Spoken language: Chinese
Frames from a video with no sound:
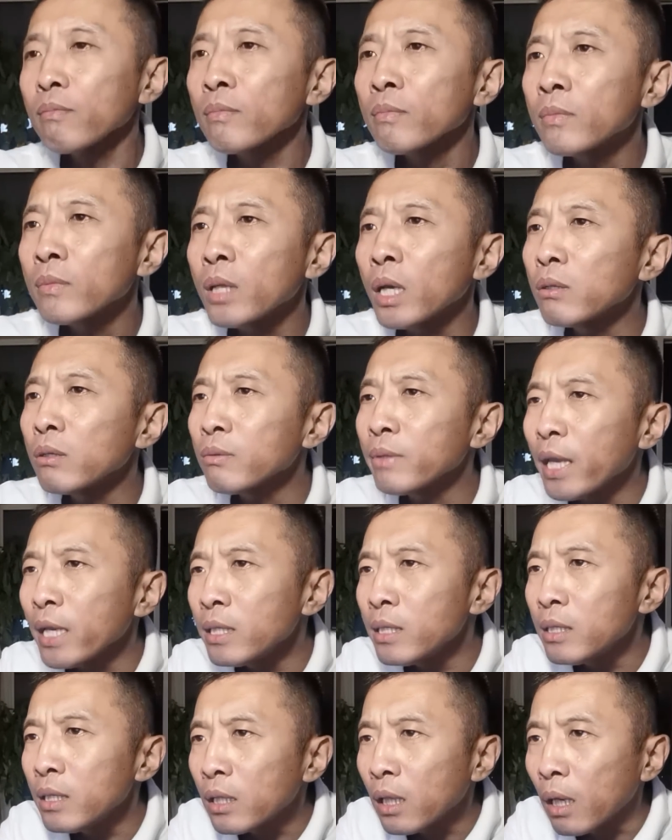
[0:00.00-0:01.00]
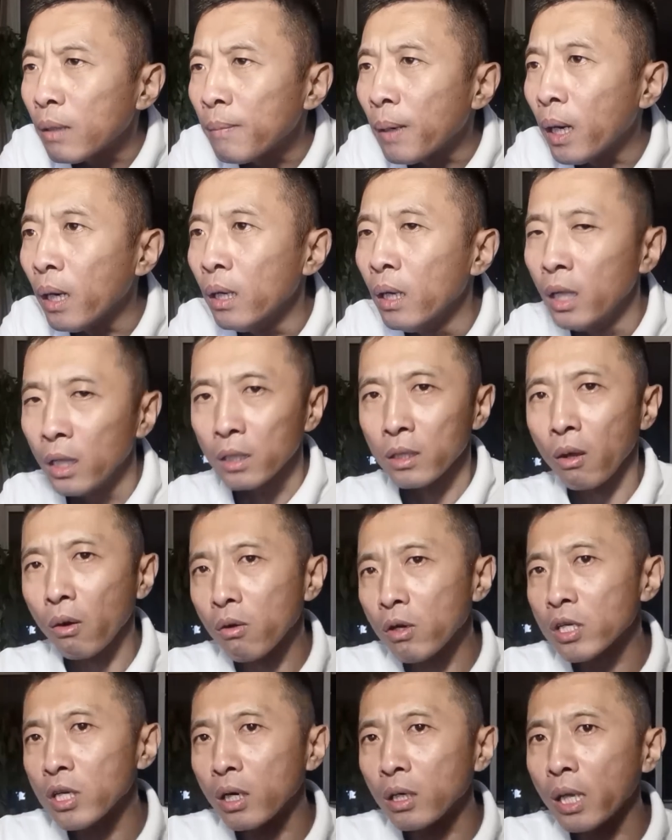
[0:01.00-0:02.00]
那就耐心的等吧。到
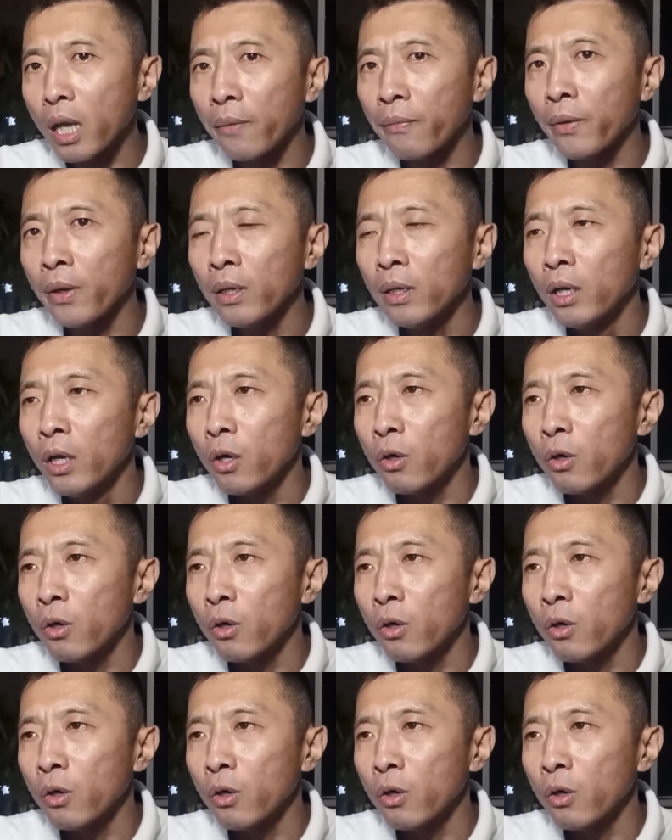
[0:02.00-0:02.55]
了十二点呢，